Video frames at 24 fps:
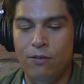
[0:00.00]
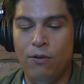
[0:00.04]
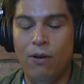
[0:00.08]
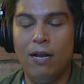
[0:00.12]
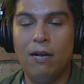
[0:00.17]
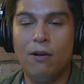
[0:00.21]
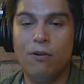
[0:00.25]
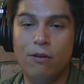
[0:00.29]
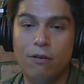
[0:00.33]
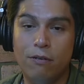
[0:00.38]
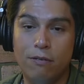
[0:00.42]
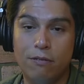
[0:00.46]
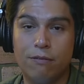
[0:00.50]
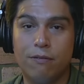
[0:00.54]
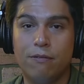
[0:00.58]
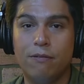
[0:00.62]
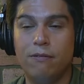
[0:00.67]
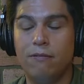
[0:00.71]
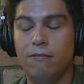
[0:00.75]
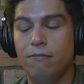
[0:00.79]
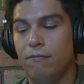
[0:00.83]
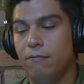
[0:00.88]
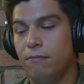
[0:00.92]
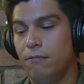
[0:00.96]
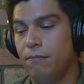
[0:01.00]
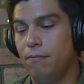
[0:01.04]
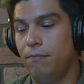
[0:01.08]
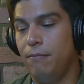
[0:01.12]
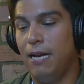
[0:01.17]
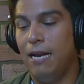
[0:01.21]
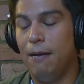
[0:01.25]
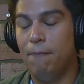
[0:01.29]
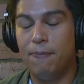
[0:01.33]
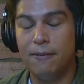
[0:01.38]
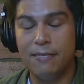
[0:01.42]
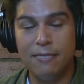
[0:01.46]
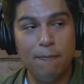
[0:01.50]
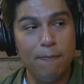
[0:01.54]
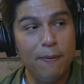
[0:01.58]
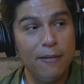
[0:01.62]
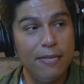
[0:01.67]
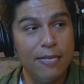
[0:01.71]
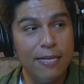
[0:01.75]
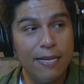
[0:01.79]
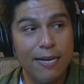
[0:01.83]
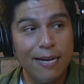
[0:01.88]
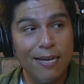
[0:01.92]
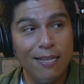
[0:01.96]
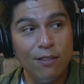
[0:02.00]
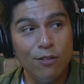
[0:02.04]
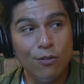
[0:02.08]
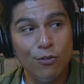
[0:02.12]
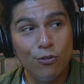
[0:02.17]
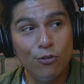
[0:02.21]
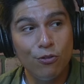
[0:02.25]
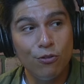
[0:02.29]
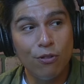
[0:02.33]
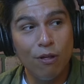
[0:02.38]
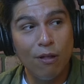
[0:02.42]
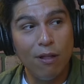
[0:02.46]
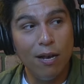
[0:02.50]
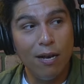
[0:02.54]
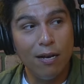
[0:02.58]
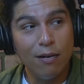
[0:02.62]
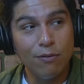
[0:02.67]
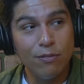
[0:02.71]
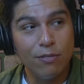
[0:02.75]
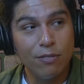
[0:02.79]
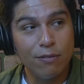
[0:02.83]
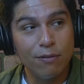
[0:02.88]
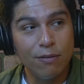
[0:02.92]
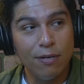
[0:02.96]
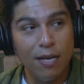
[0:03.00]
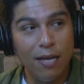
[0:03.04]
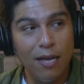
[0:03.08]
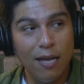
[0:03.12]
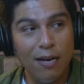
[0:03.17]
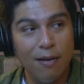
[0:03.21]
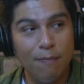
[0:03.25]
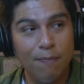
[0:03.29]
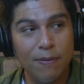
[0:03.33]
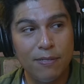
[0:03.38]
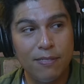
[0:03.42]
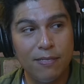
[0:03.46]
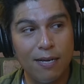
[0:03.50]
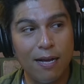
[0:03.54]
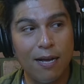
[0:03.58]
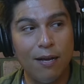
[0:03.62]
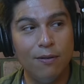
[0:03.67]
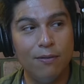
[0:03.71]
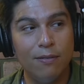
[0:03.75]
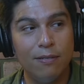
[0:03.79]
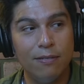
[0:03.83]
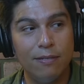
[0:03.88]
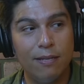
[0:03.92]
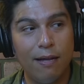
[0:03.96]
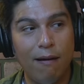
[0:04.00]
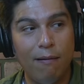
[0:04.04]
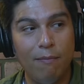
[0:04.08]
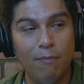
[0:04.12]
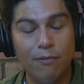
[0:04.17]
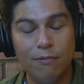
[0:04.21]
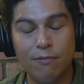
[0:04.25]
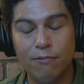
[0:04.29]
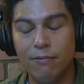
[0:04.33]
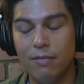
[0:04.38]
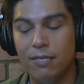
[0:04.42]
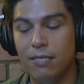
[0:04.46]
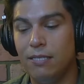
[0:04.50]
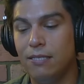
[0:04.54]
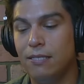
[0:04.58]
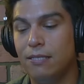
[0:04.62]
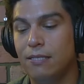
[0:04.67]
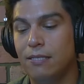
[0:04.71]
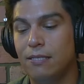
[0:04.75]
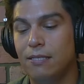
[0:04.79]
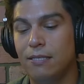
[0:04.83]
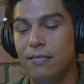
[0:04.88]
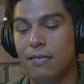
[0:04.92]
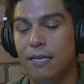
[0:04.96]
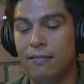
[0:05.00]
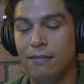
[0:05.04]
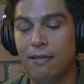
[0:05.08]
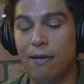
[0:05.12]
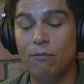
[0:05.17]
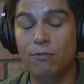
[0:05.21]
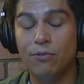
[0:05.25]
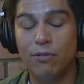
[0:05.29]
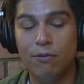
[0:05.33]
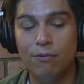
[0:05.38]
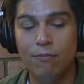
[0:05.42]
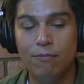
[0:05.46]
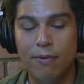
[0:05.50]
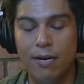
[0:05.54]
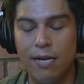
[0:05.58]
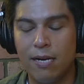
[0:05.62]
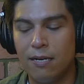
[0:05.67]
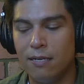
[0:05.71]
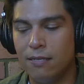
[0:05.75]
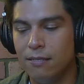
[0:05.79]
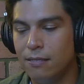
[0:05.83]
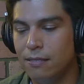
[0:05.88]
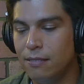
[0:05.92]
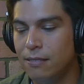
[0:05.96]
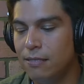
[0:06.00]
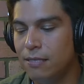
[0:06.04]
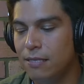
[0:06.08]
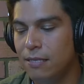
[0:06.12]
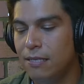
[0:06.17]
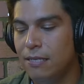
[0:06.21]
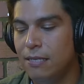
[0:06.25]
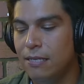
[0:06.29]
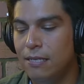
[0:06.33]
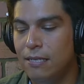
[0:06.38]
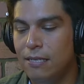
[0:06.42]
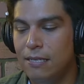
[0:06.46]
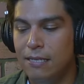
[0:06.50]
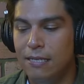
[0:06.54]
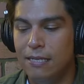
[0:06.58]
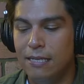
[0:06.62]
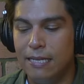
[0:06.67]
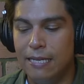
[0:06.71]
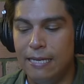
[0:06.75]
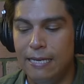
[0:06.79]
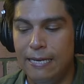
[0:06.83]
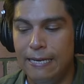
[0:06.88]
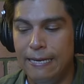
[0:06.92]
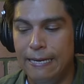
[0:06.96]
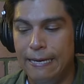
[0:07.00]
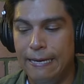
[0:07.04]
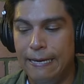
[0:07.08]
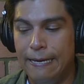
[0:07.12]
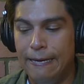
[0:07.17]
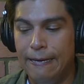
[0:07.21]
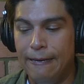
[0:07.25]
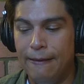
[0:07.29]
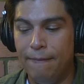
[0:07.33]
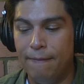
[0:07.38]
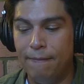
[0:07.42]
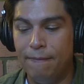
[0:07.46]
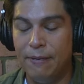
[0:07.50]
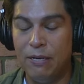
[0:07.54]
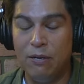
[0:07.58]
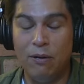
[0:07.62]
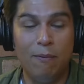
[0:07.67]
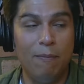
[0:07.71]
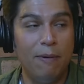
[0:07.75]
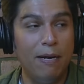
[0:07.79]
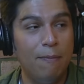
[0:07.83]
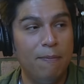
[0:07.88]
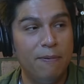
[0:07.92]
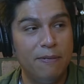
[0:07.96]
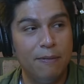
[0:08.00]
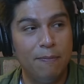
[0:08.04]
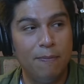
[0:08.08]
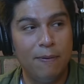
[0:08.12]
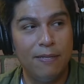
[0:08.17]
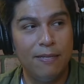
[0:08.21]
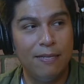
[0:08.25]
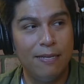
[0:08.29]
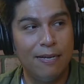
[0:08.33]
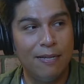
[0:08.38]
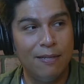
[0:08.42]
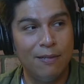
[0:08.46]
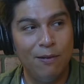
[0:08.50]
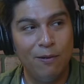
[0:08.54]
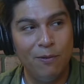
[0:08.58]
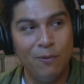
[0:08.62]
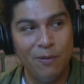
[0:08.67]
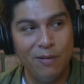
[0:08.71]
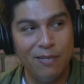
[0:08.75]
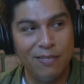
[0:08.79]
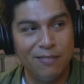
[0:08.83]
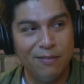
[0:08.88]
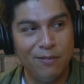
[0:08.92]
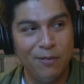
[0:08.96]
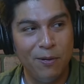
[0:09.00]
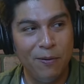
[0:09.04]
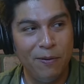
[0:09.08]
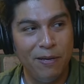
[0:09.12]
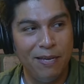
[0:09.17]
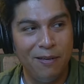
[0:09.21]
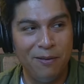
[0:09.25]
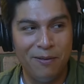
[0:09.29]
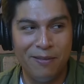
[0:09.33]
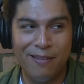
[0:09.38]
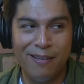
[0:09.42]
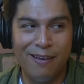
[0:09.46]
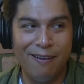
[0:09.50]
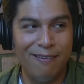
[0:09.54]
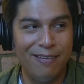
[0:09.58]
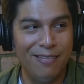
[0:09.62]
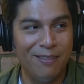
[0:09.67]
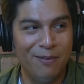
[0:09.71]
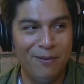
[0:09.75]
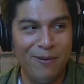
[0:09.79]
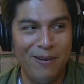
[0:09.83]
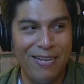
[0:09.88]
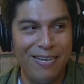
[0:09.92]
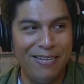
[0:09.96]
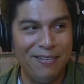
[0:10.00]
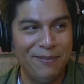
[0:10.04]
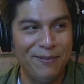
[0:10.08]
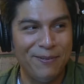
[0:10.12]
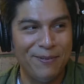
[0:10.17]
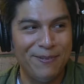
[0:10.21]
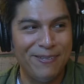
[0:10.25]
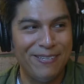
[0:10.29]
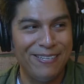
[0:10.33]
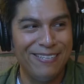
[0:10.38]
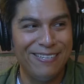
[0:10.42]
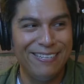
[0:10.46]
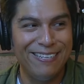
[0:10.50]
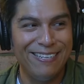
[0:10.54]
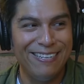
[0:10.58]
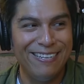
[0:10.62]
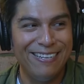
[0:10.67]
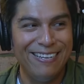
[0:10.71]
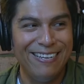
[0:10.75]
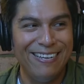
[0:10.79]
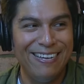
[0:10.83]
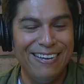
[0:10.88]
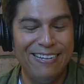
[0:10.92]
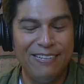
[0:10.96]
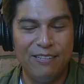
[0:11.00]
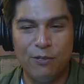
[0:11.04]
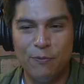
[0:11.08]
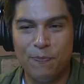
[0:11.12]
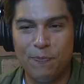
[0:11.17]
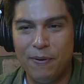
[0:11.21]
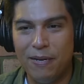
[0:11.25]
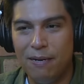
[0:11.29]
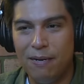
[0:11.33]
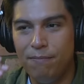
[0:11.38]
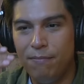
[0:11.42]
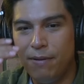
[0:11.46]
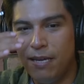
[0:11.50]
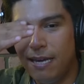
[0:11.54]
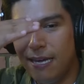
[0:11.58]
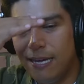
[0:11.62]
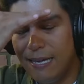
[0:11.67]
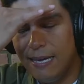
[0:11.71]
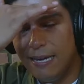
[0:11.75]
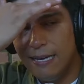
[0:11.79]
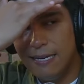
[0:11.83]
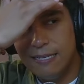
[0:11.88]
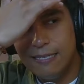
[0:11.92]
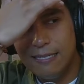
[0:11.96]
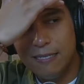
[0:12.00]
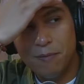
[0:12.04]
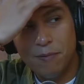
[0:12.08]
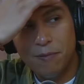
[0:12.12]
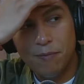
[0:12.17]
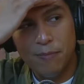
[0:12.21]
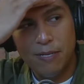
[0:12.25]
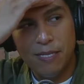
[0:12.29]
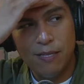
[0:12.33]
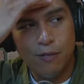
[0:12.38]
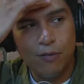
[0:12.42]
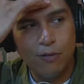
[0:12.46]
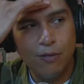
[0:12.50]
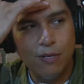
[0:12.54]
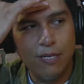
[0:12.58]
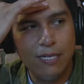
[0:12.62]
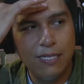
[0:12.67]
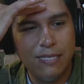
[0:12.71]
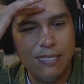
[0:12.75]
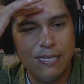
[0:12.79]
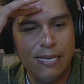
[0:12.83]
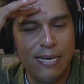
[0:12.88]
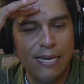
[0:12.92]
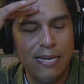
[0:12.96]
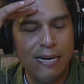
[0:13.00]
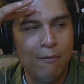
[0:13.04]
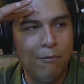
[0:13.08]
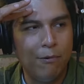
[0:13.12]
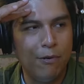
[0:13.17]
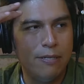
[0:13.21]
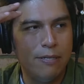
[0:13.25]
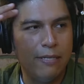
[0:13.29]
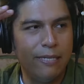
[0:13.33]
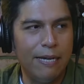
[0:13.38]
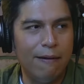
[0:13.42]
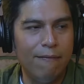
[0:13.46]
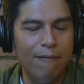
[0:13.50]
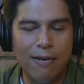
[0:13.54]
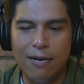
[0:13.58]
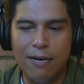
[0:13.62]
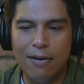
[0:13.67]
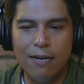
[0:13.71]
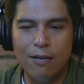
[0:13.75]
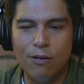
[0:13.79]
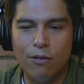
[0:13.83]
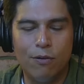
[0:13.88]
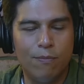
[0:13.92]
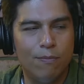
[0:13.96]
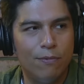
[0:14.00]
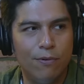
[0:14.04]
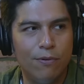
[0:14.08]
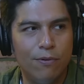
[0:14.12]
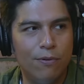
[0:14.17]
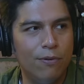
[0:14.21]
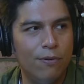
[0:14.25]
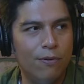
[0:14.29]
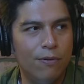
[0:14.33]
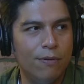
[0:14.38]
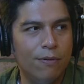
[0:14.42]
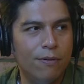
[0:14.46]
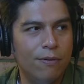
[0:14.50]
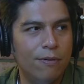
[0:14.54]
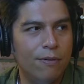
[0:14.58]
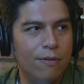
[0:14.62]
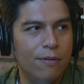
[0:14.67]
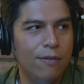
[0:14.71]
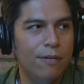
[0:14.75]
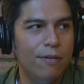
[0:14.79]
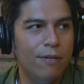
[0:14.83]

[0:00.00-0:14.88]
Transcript: Yo la conozco, me la pasé platicando toda la noche con ella en la pachanga donde estábamos, güey. Estábamos en un bar. Y, pero yo me la pasé platicándole a una exnovia, yo andaba bien dolido, güey. Entonces, para mí, ella en ese momento ni siquiera volteé a verla como.